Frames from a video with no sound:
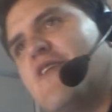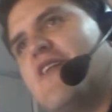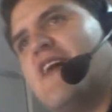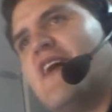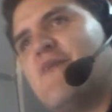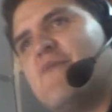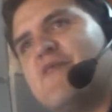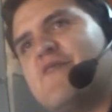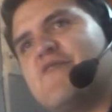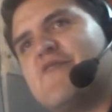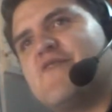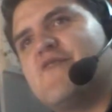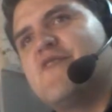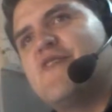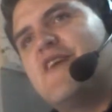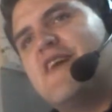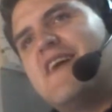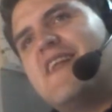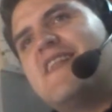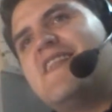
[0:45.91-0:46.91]
el árbitro,
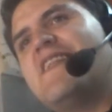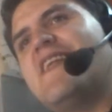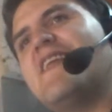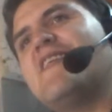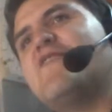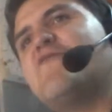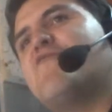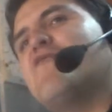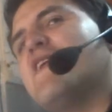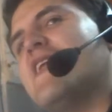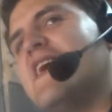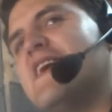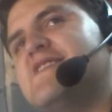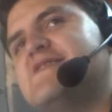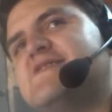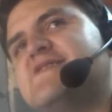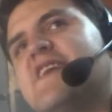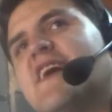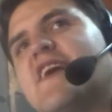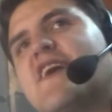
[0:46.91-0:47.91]
la
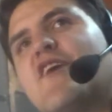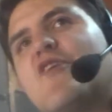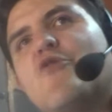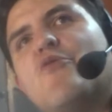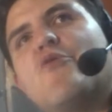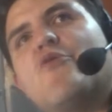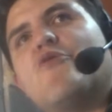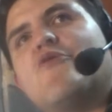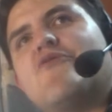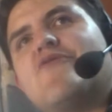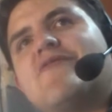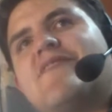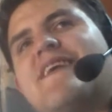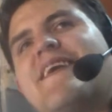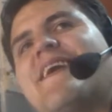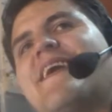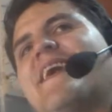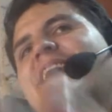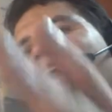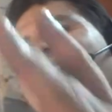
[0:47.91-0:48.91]
diferencia que hubo
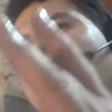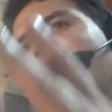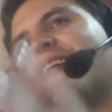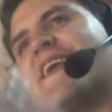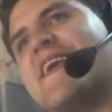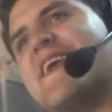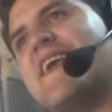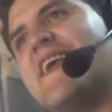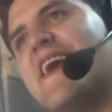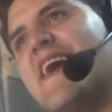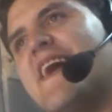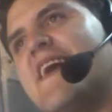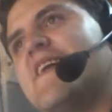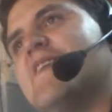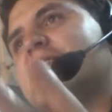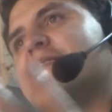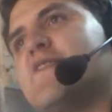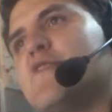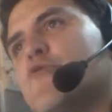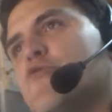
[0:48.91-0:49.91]
de jerarquía
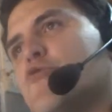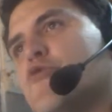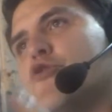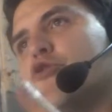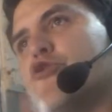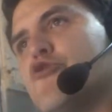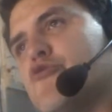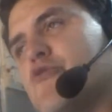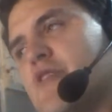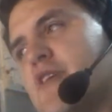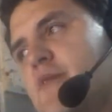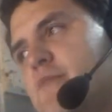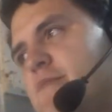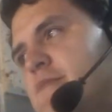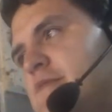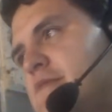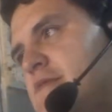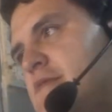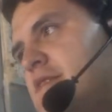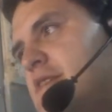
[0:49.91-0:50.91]
entre uno y otro
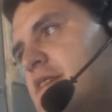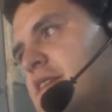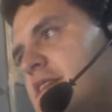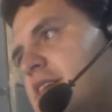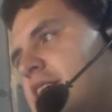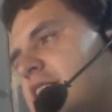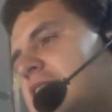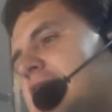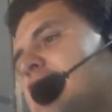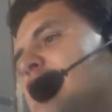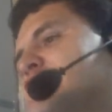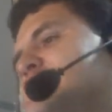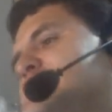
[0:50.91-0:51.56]
equipo. Y que no